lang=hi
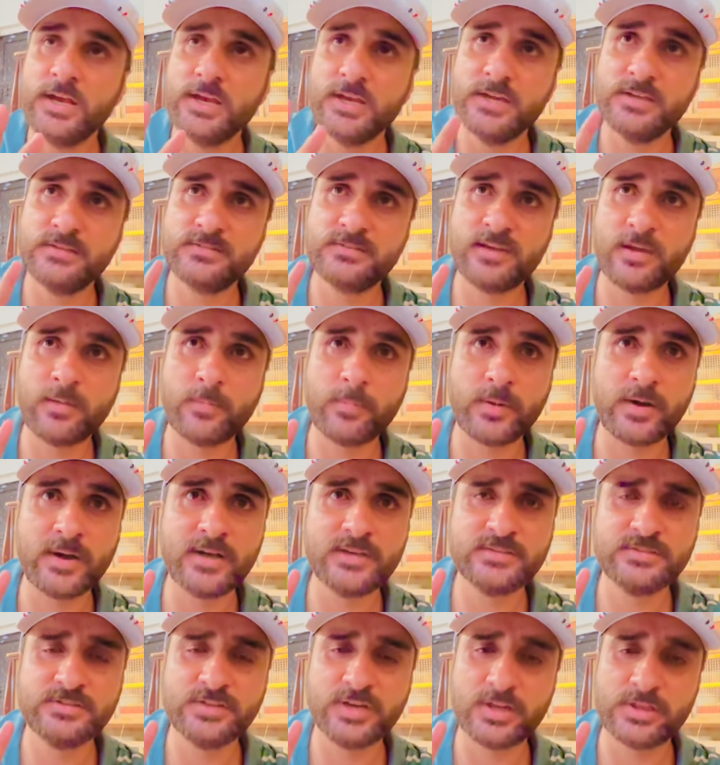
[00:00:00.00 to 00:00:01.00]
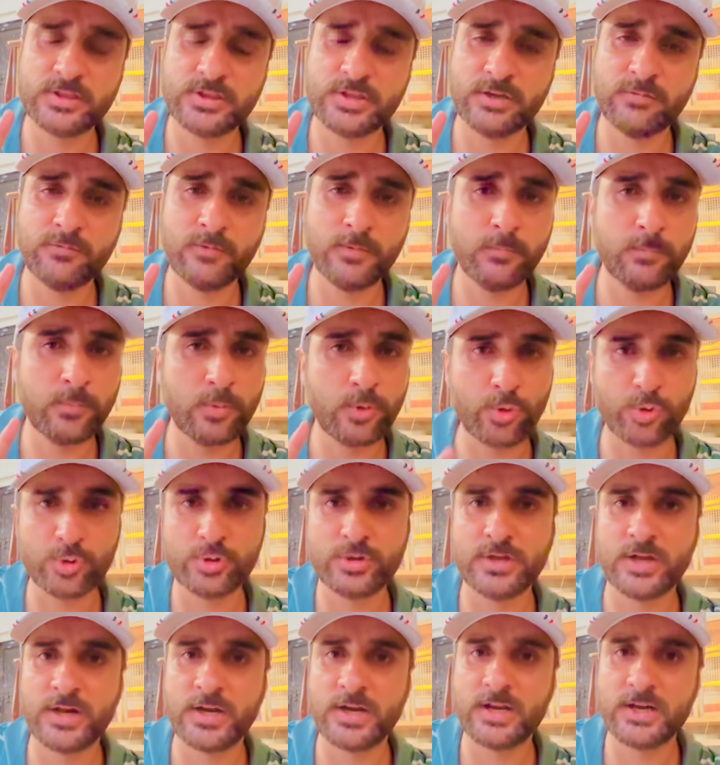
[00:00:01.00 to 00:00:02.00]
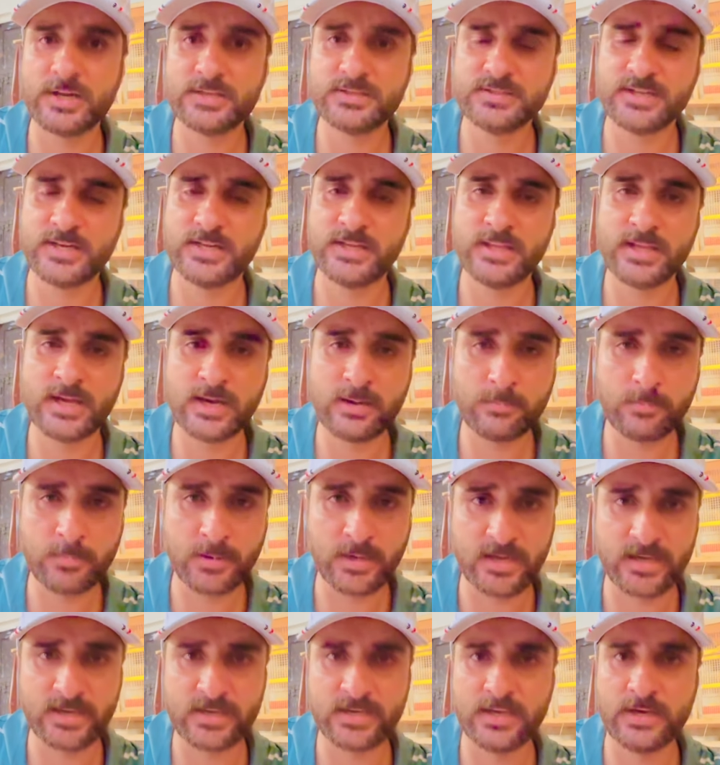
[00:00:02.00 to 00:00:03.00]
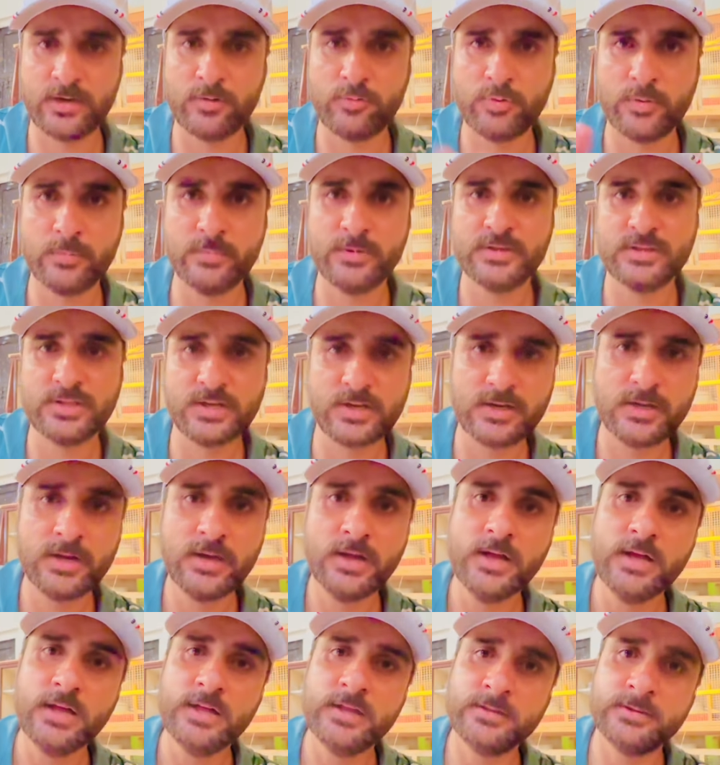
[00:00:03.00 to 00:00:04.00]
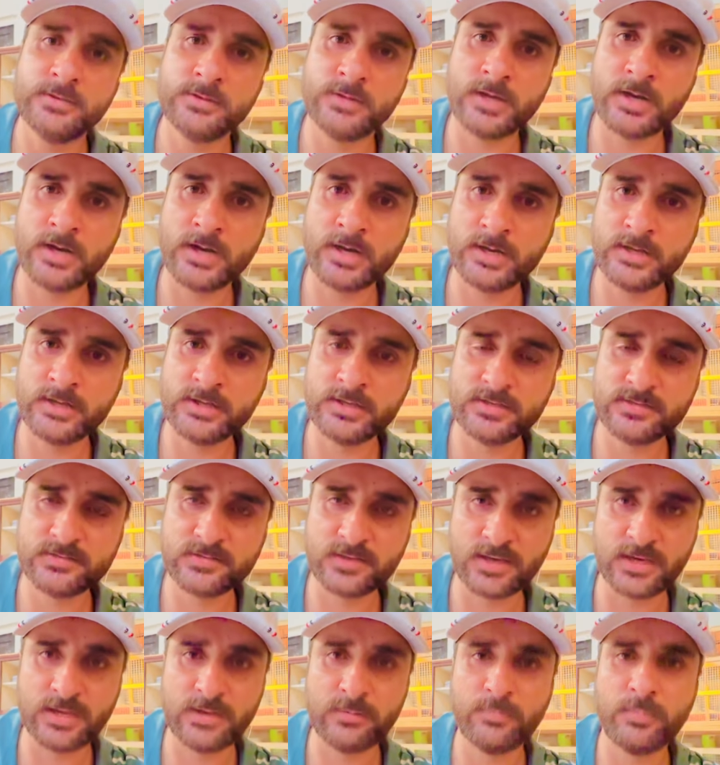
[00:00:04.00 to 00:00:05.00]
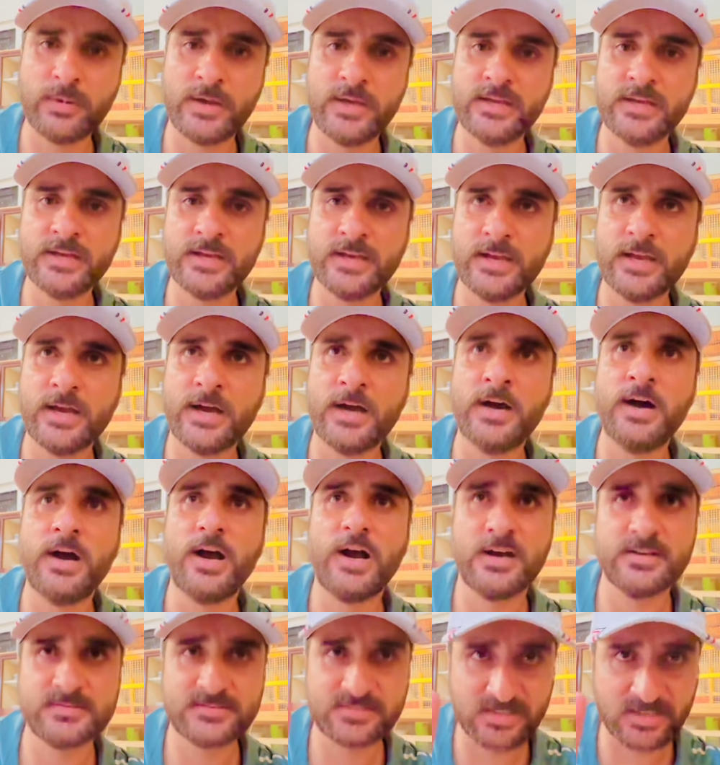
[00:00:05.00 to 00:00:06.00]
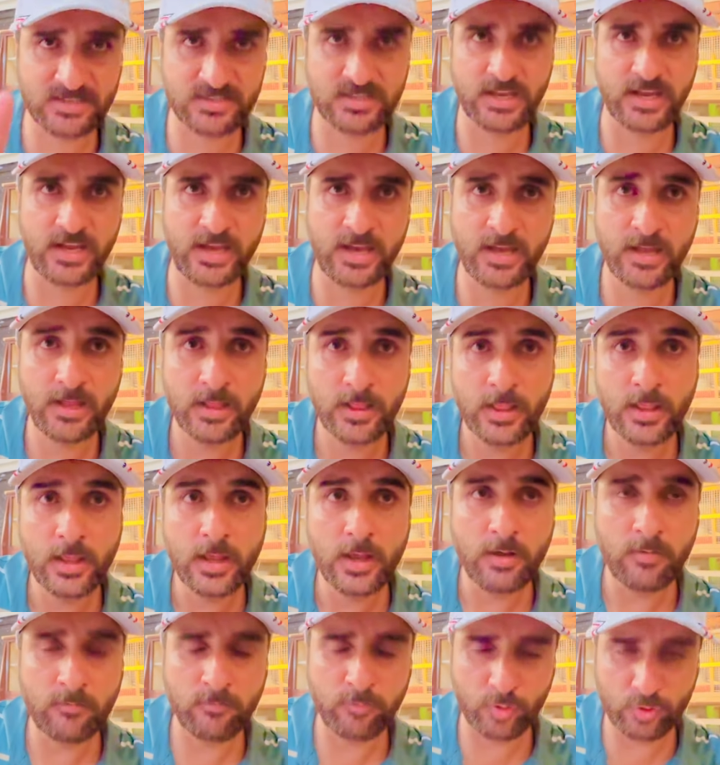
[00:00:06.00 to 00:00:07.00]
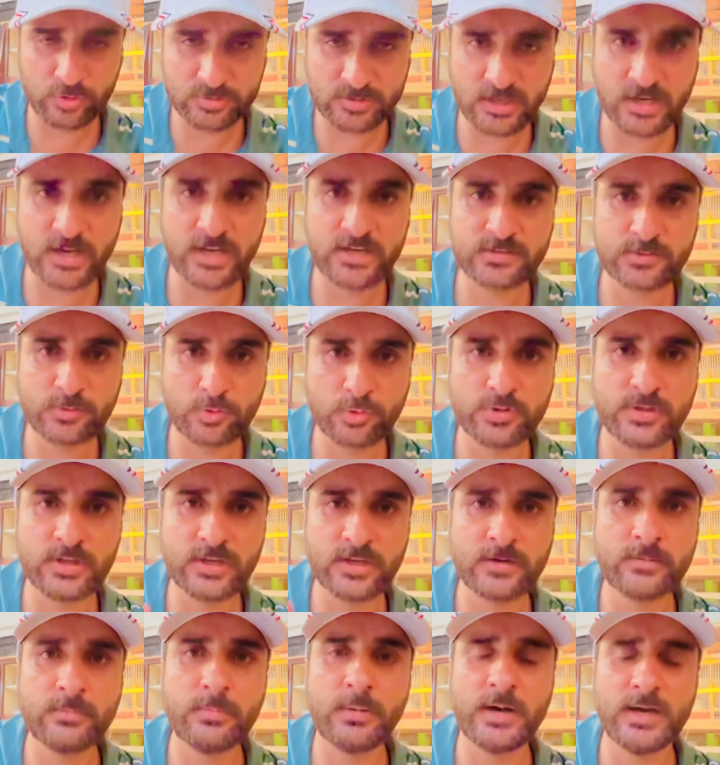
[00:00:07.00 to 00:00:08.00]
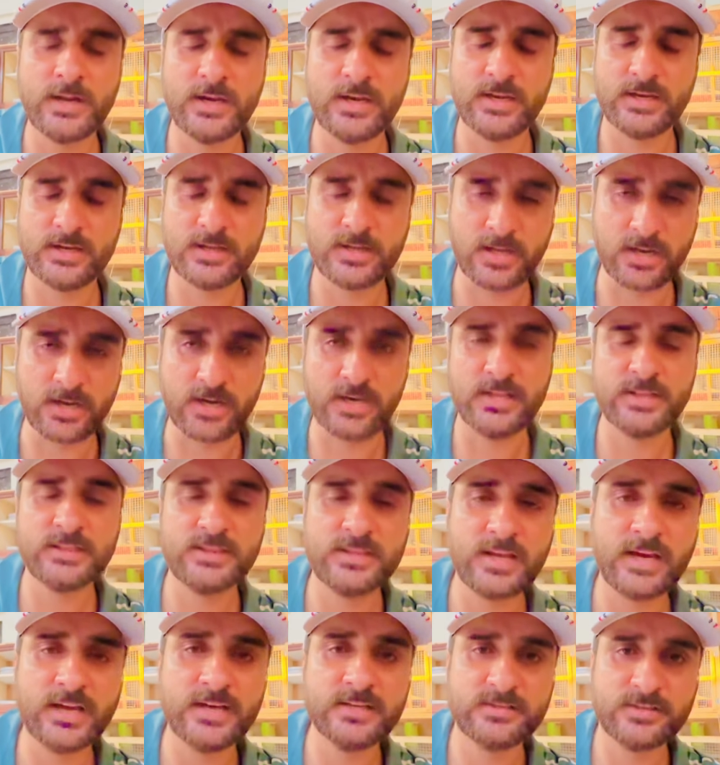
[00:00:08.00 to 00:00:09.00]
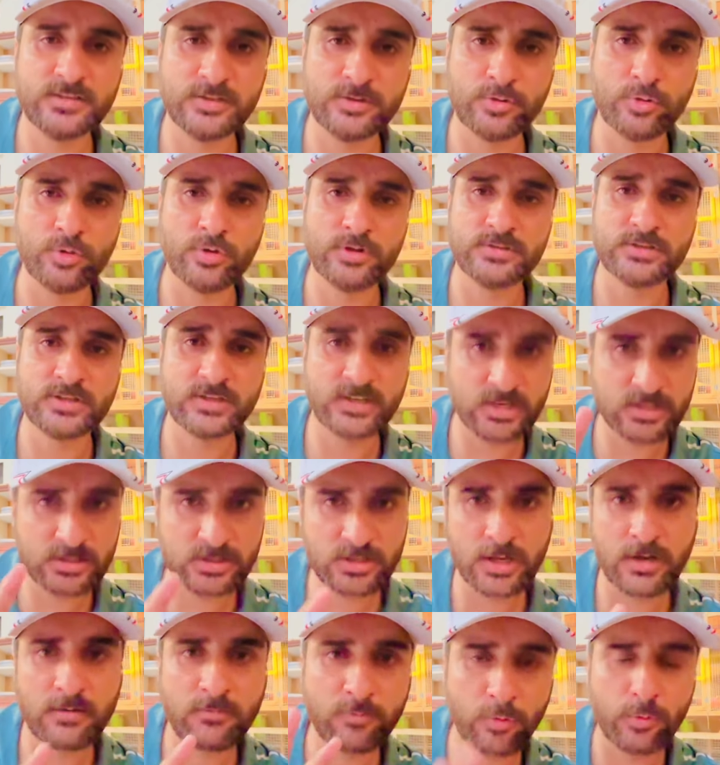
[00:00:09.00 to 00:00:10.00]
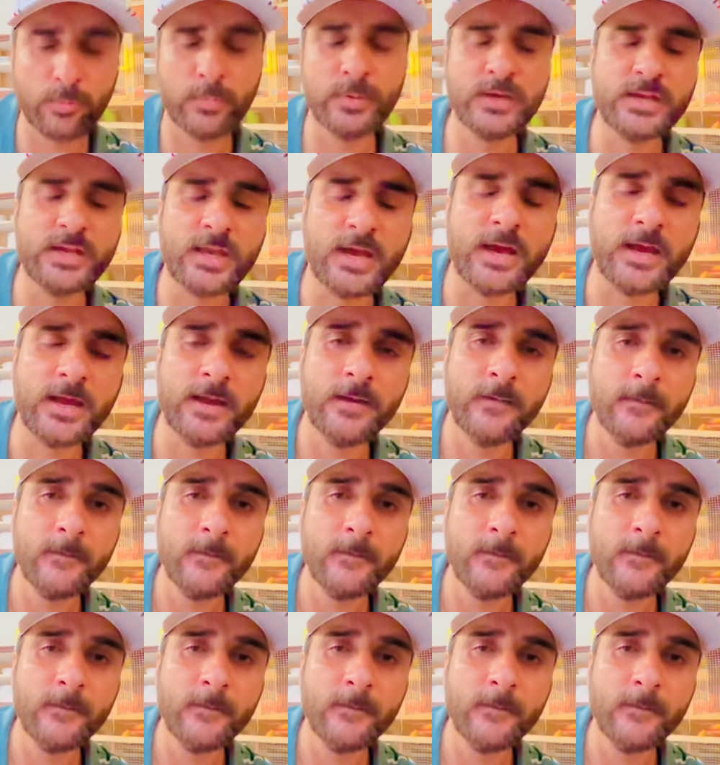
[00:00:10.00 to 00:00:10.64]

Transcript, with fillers: इसके पास जाते हुए बहुत डर लगता है ना मैं गया हूं अभी तक ना ही सलीम भाई गए हाँ असद है वो जरा इसको देखभाल कर लेता है इसकी थोड़ा सा डरता वो भी है